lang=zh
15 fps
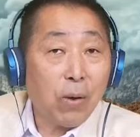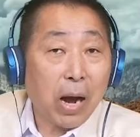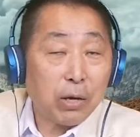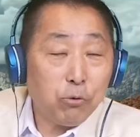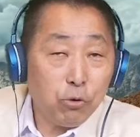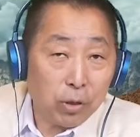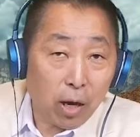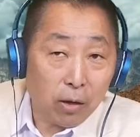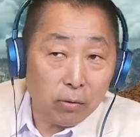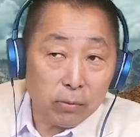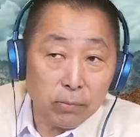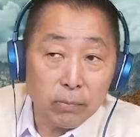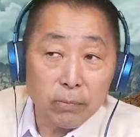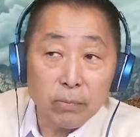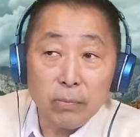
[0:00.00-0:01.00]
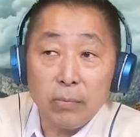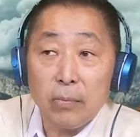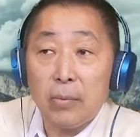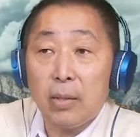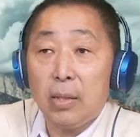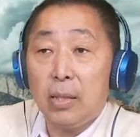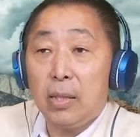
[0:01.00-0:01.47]
神话遇到了。
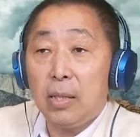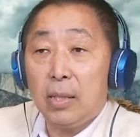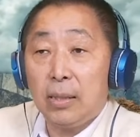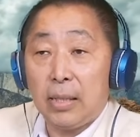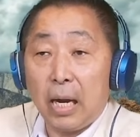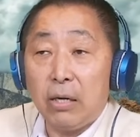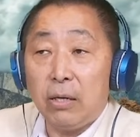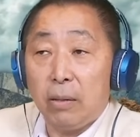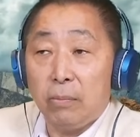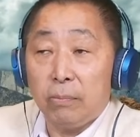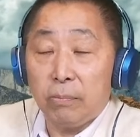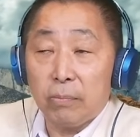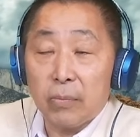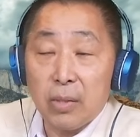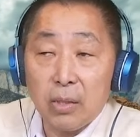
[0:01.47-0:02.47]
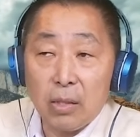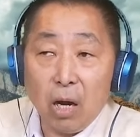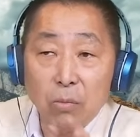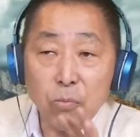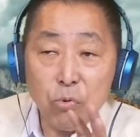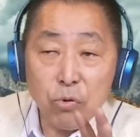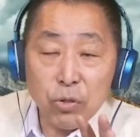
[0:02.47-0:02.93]
当然，
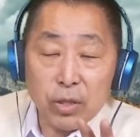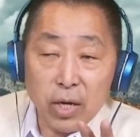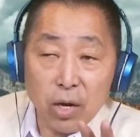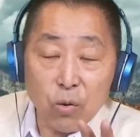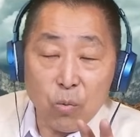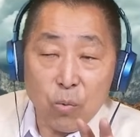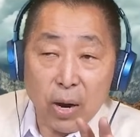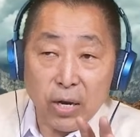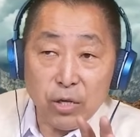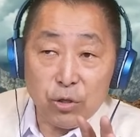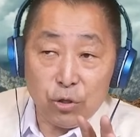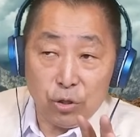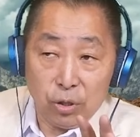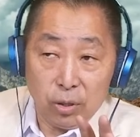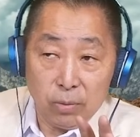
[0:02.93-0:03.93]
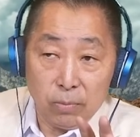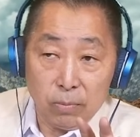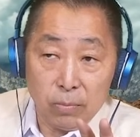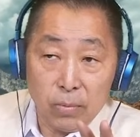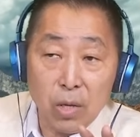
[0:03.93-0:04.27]
到目前为止，